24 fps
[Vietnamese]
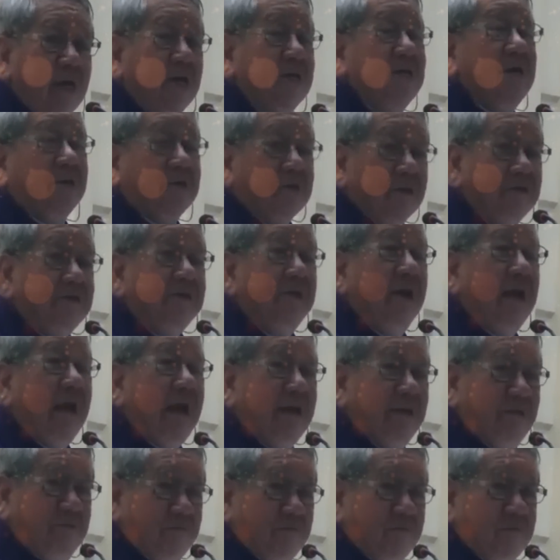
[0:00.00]
ở nhà thờ tin
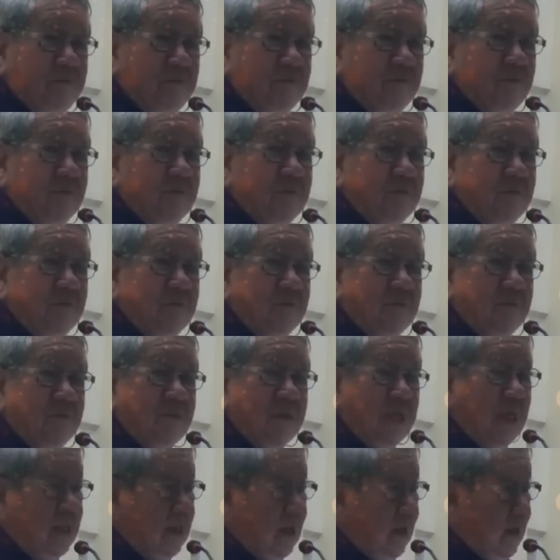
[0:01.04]
lành,
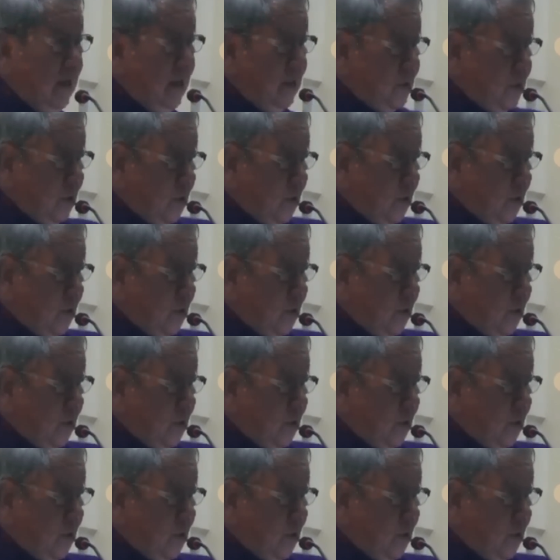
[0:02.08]
nhà thờ